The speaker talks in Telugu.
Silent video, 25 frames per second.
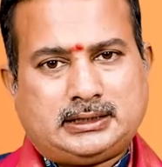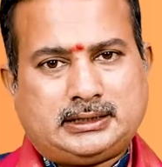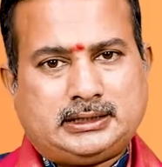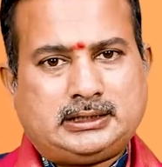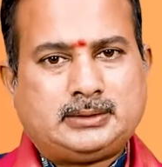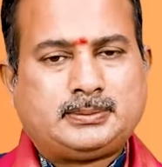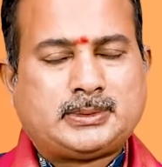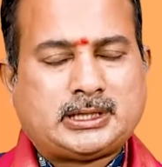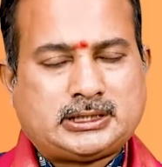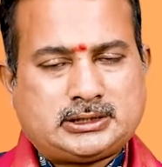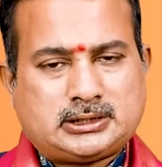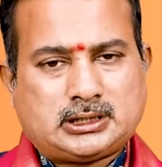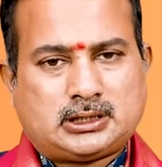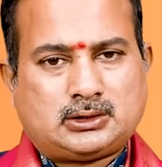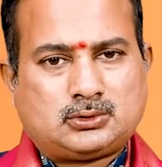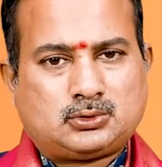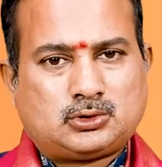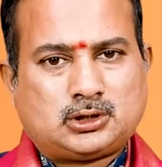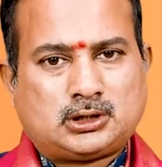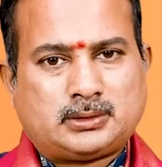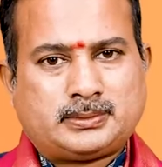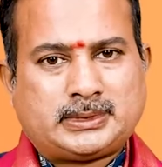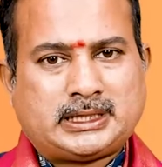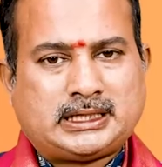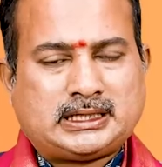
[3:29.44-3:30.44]
ఇది మంచి
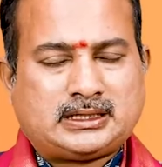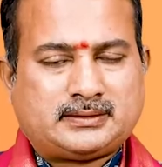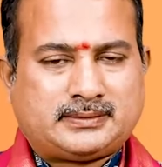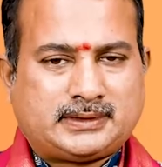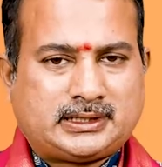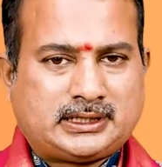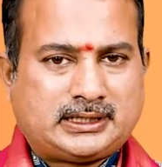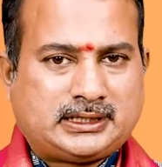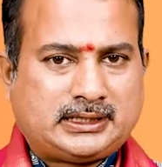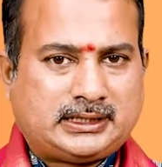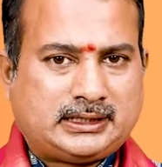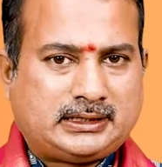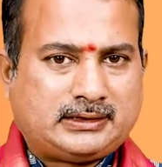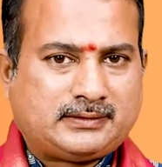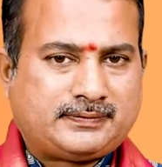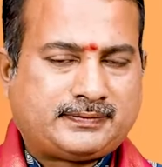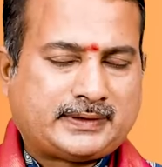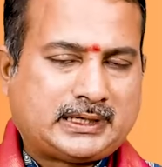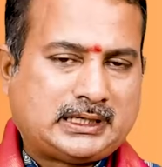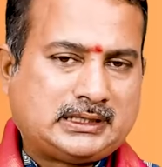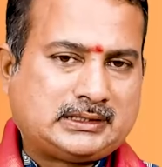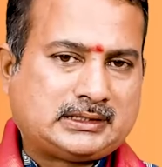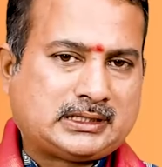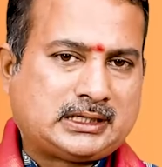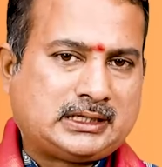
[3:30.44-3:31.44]
అనుకూలమైనటువంటి
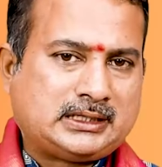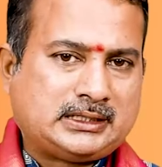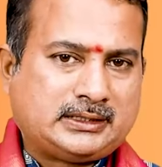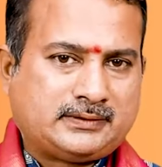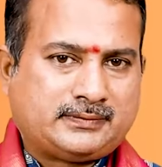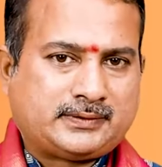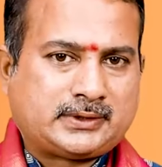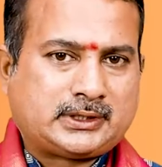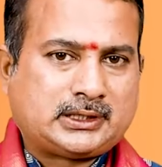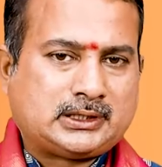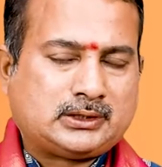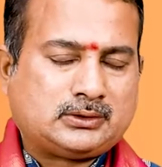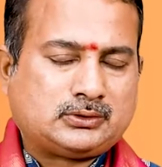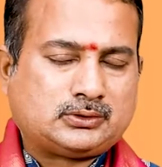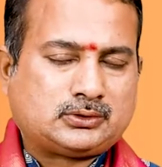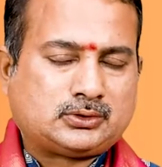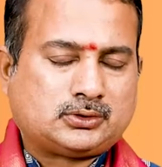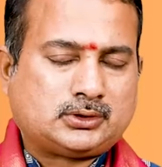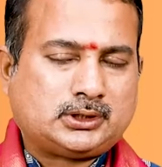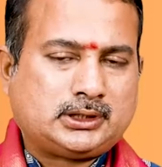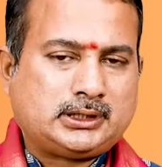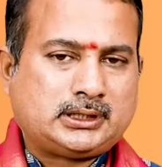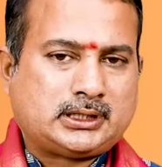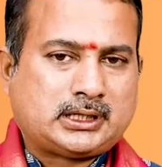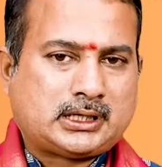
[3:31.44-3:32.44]
ఫలితాలు
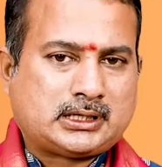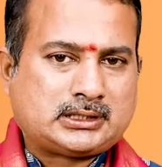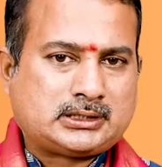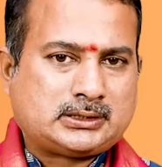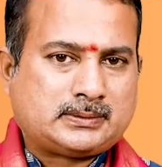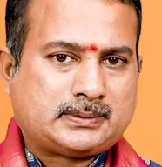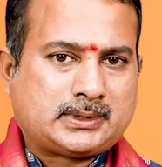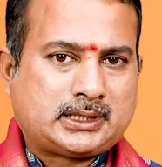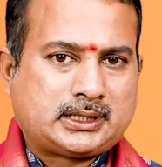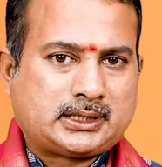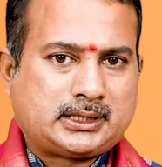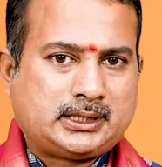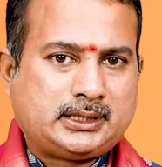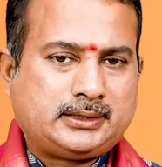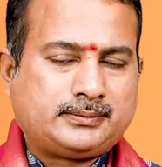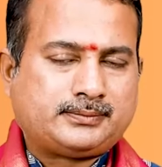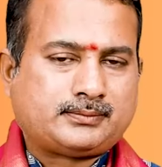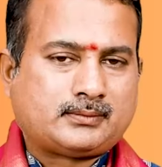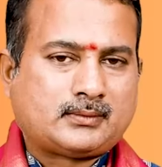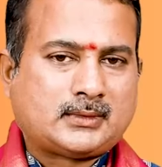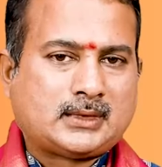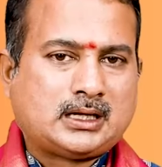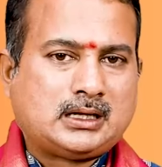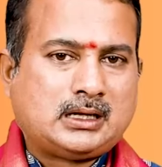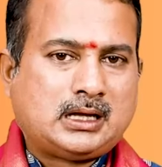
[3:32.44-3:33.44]
ఇవ్వగలుగుతుంది ఈ రాశి వారికి
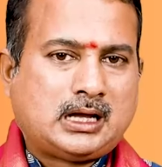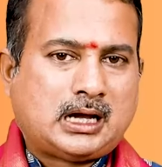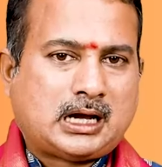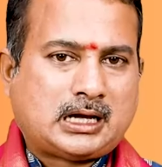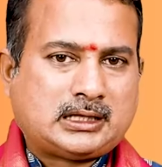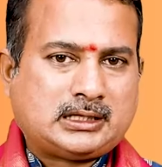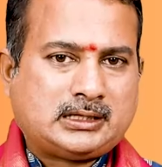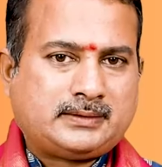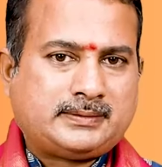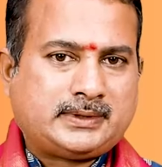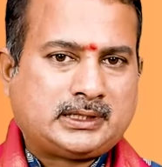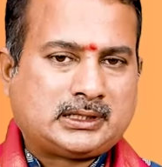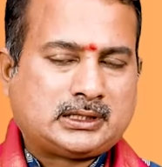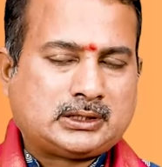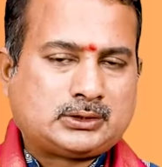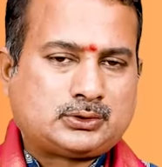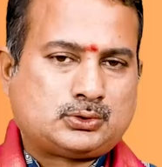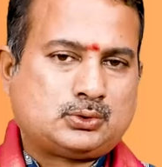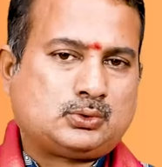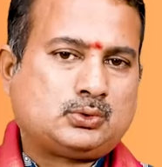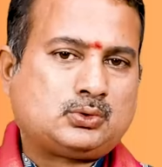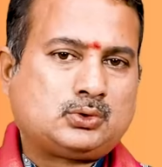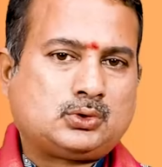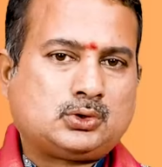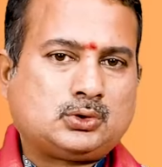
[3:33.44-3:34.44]
అదేవిధంగా
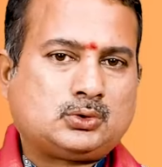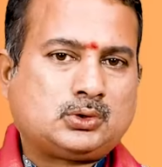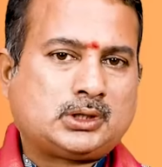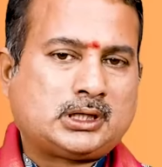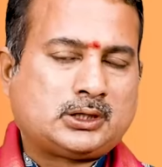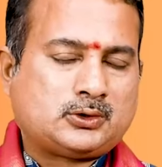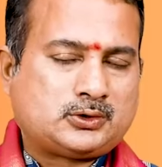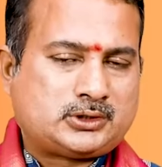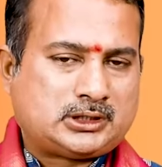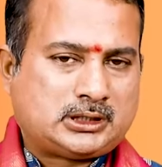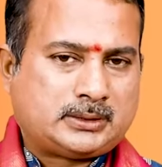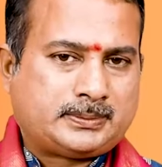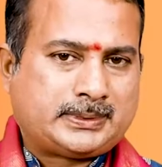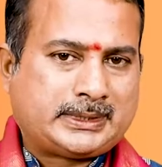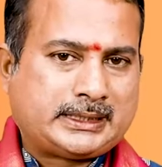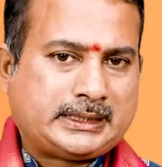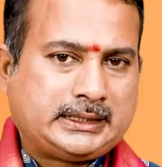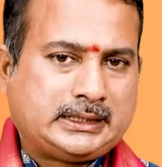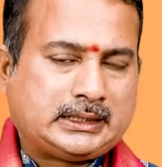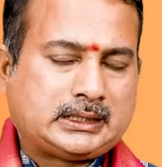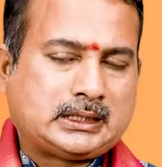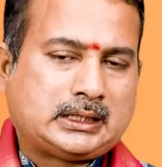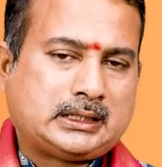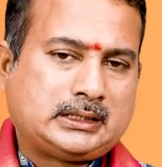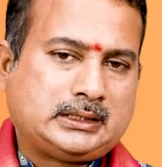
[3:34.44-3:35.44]
శుక్రుడు కూడా వచ్చేటప్పటికి
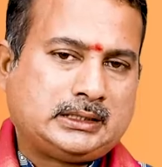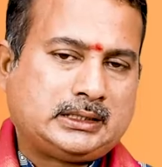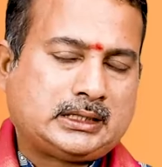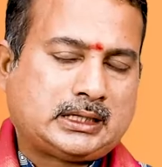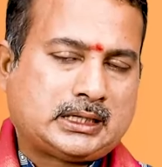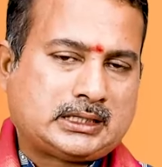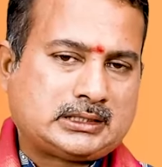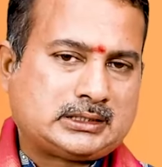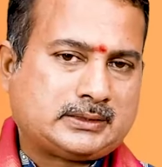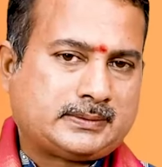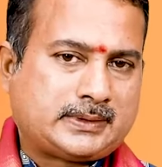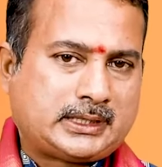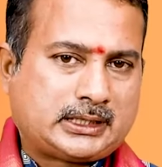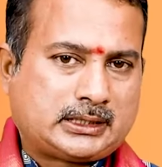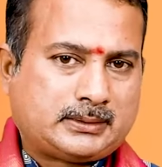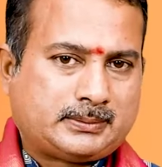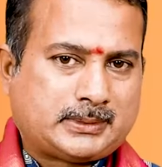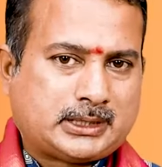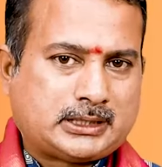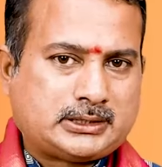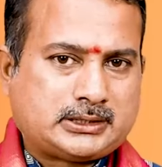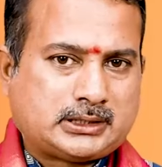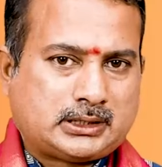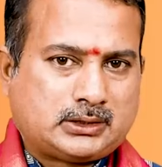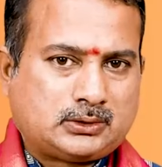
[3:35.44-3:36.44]
ఇక ఈ రాశి వారికి
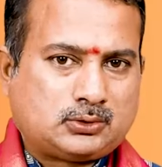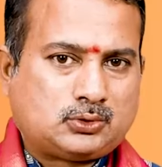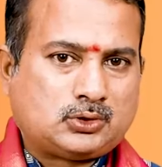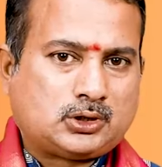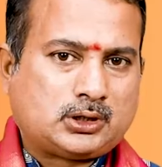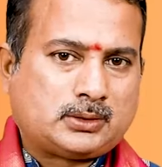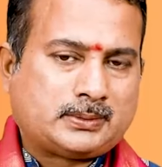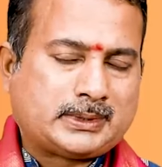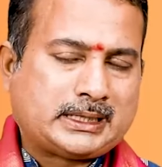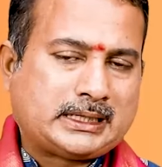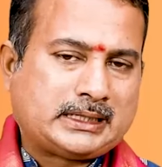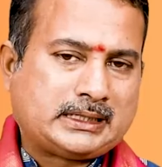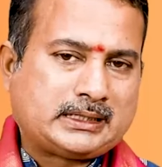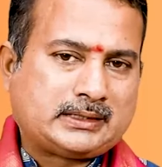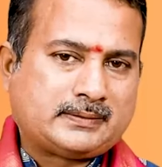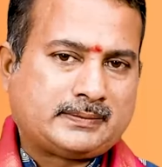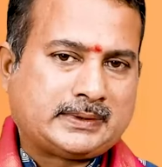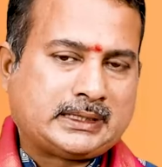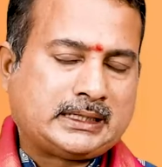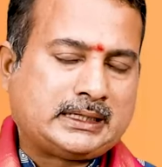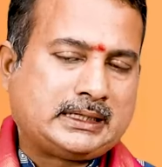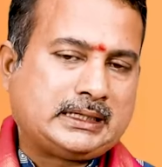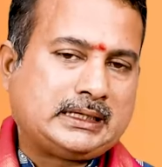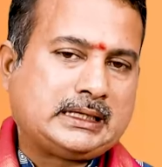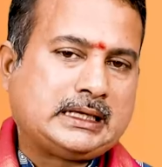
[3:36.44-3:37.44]
మంచి
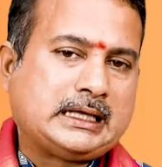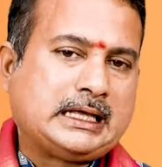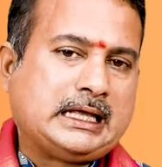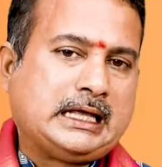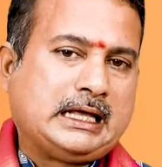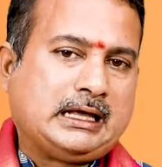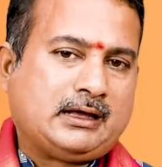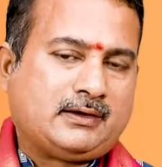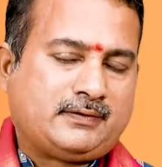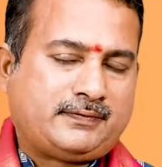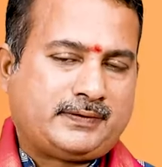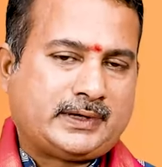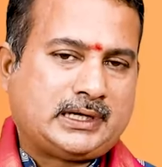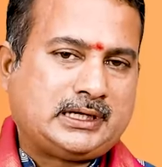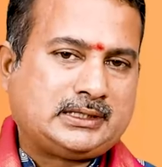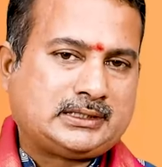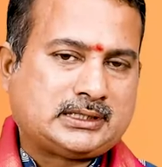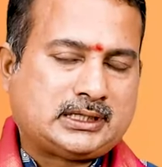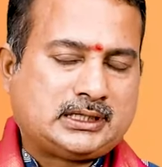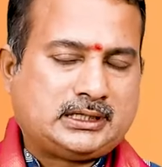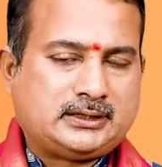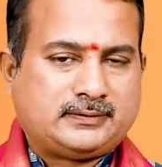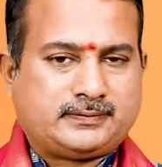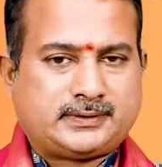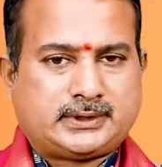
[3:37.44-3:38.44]
అనుకూలమైనటువంటి
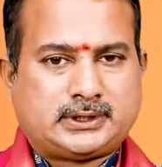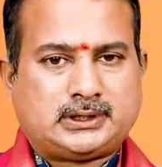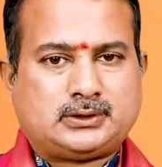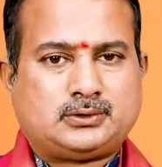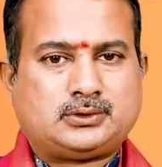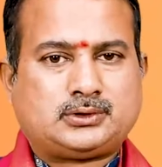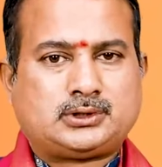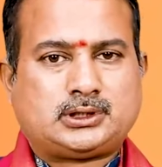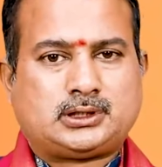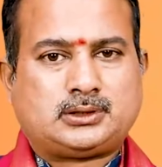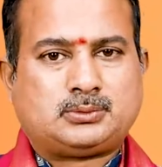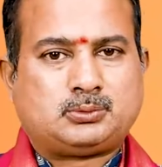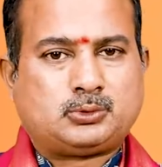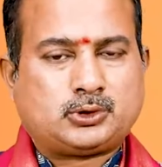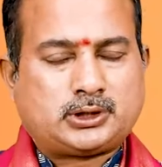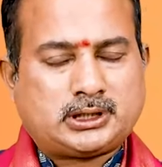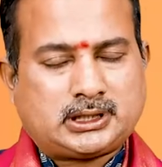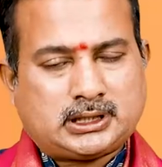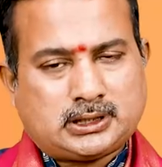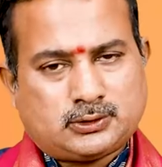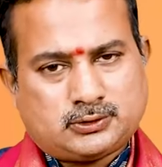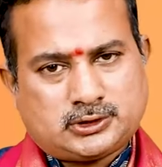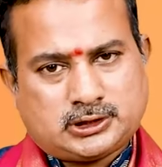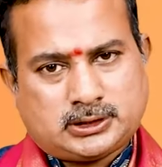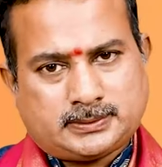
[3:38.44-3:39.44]
ఫలితాలు ఇవ్వగలుగుతాడు
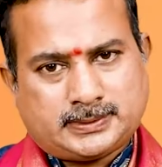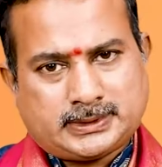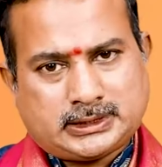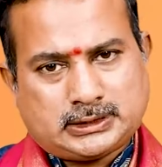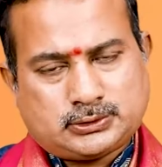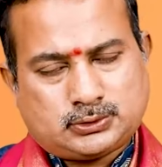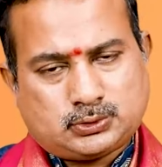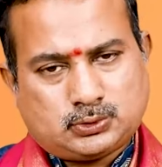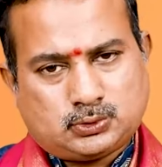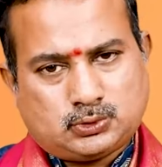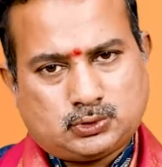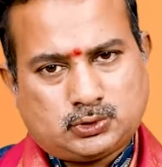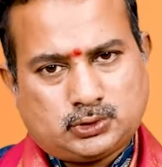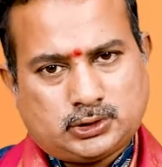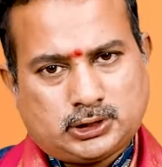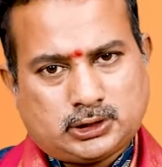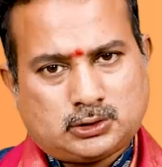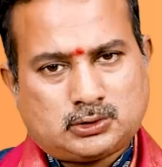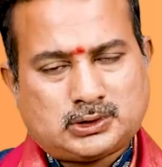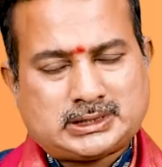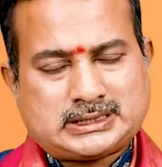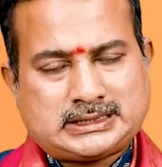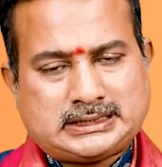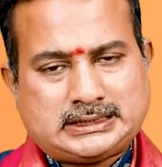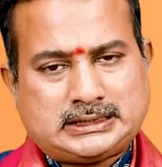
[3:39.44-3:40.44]
ముఖ్యంగా వచ్చేటప్పటికి శుక్రుడు
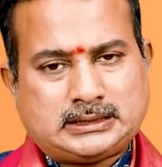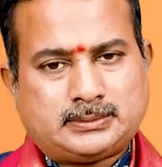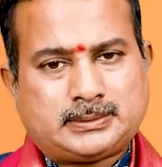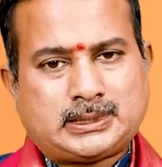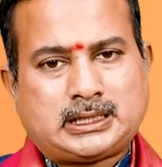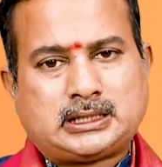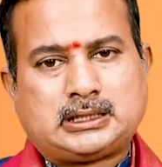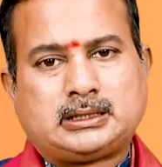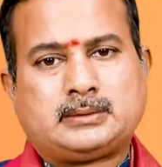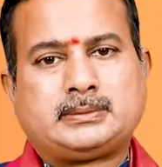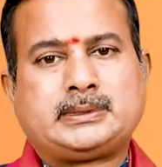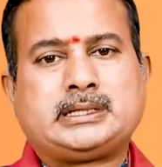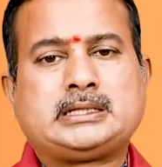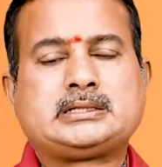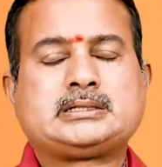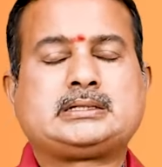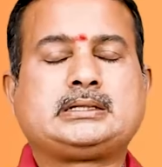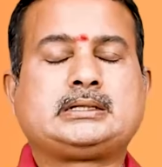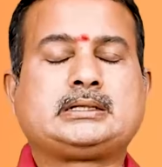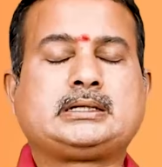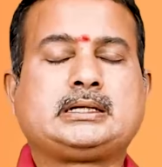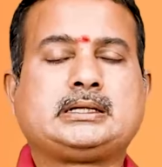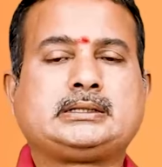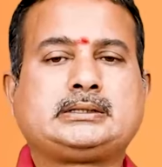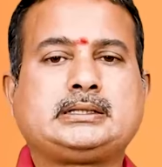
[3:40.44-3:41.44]
యొక్క స్థితి మనం
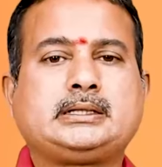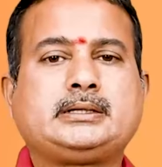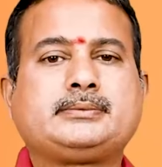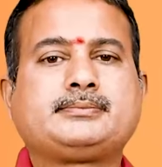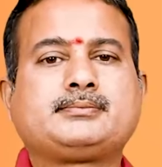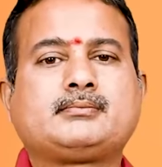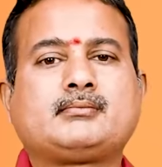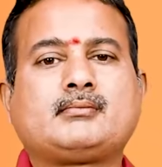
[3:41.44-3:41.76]
గమనించినట్లయితే